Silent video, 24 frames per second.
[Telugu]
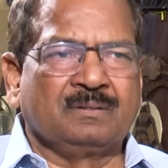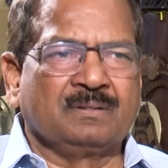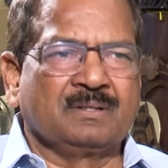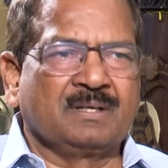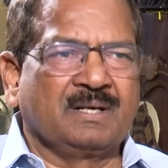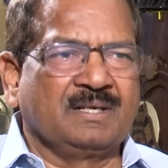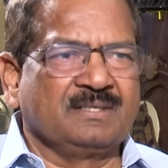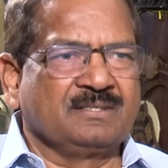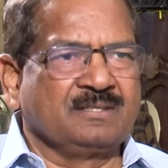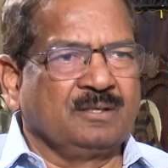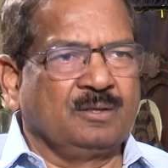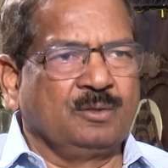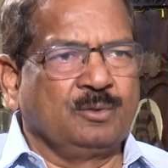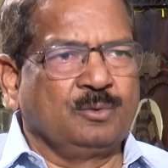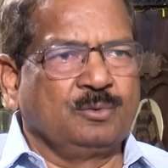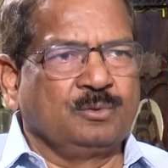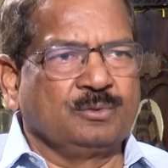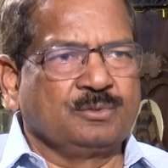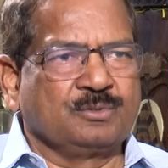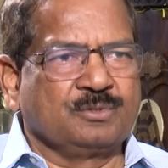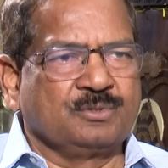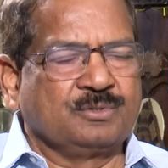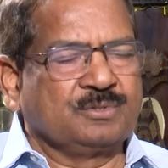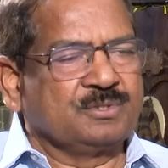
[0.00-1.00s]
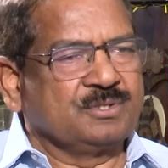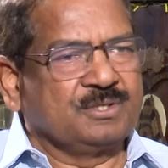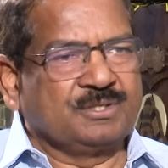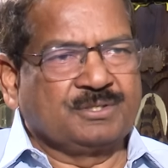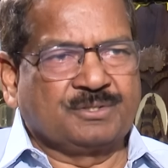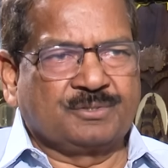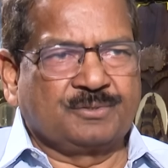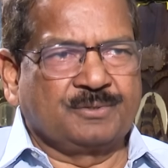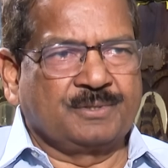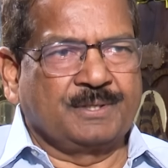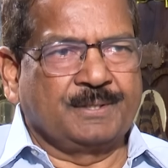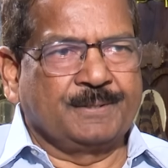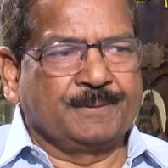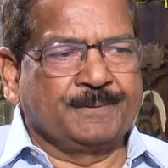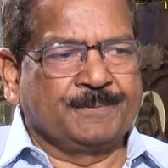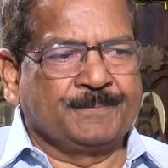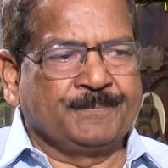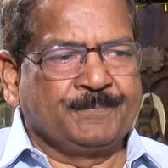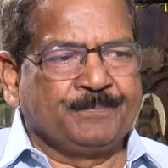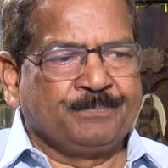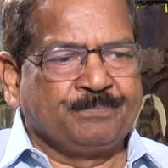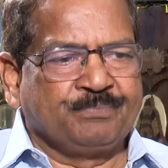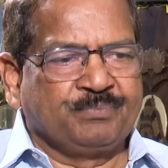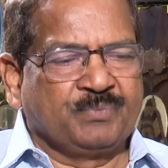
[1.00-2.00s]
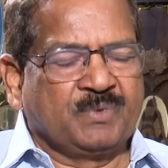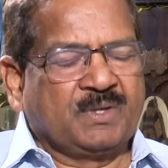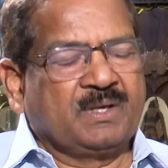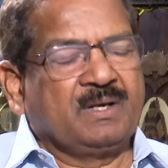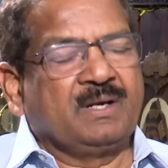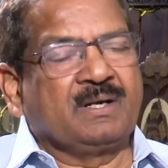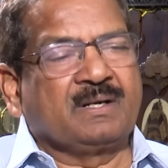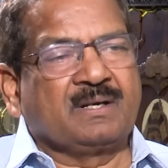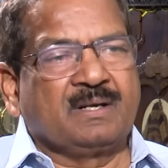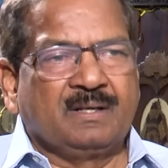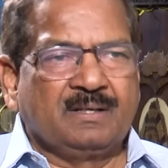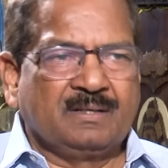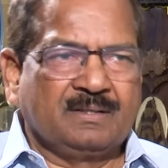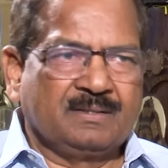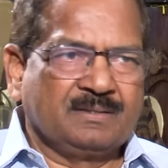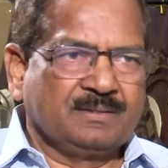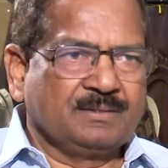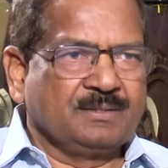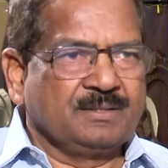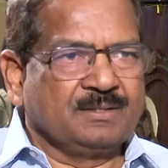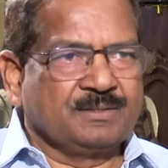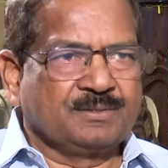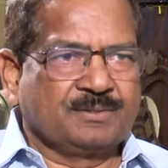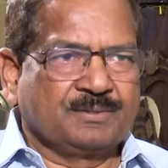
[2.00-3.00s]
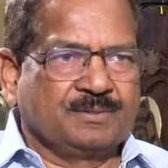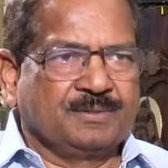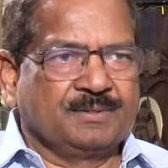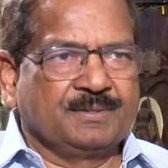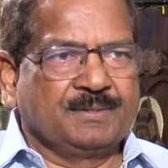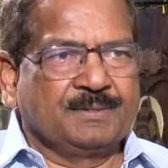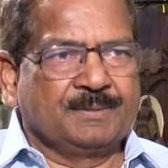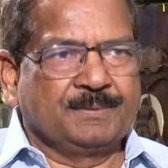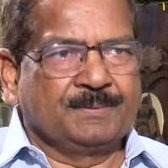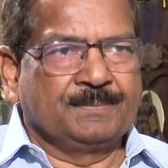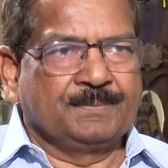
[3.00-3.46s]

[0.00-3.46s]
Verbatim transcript: కాశీలో కూర్చొని చేసుకున్నాడు అట్లా చేసుకొని